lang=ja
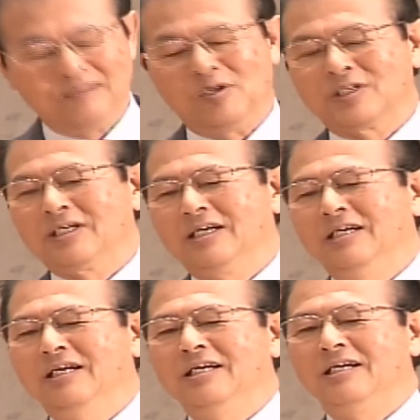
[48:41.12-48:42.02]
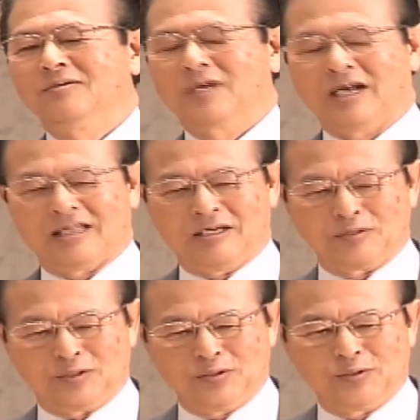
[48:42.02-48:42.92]
皆さんが置かれてい
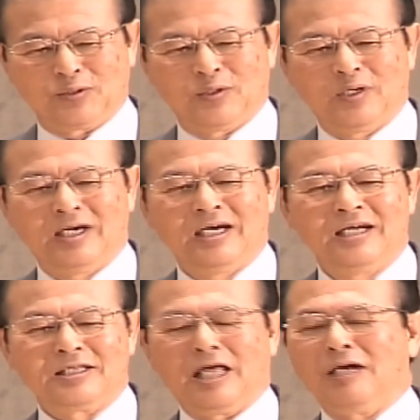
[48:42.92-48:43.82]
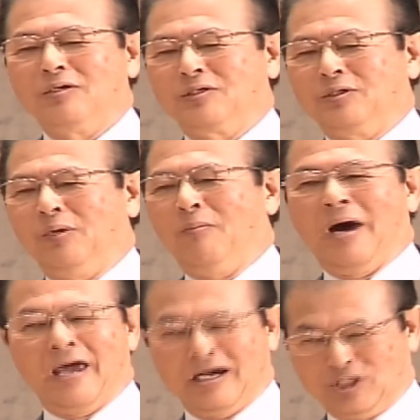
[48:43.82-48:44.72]
るそのところは天国の
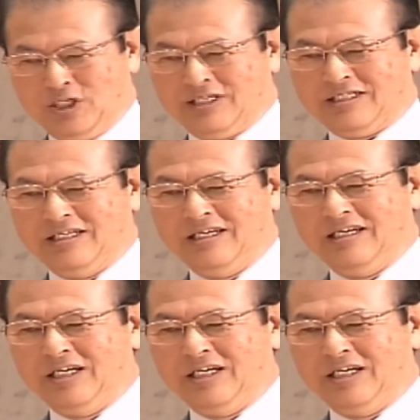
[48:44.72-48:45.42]
前味です。